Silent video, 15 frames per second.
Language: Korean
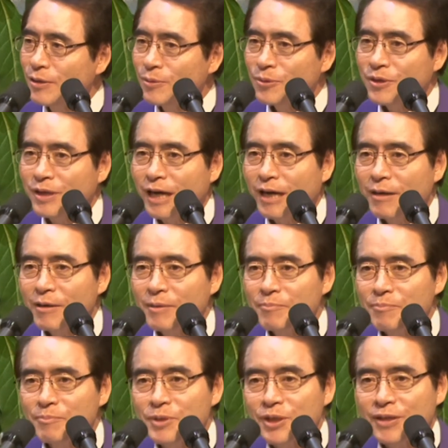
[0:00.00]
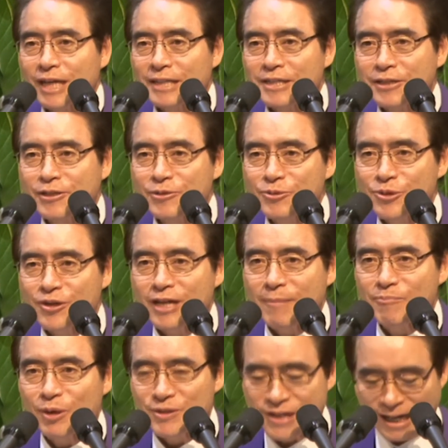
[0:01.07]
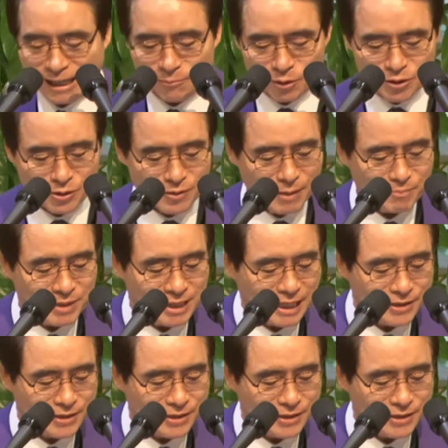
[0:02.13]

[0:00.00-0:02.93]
우리가 몇 가지 긍휼을 한번 찾아보려고 합니다.